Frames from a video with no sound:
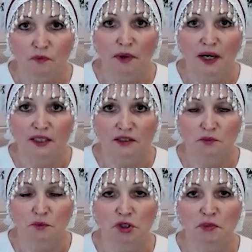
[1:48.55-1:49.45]

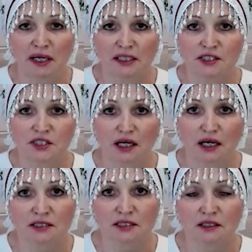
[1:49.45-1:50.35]
Поэтому на моих
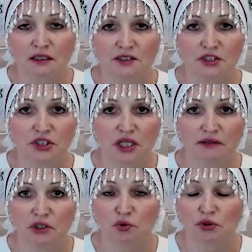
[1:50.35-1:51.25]
сеансах
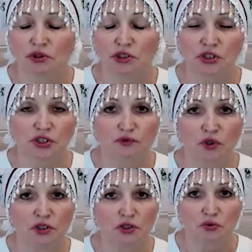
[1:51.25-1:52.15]
человеку
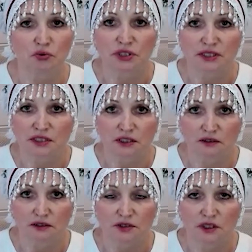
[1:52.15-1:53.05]
ничего не нужно
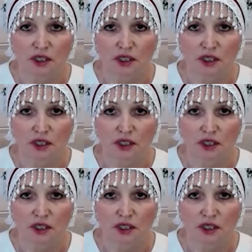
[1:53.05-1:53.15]
делать.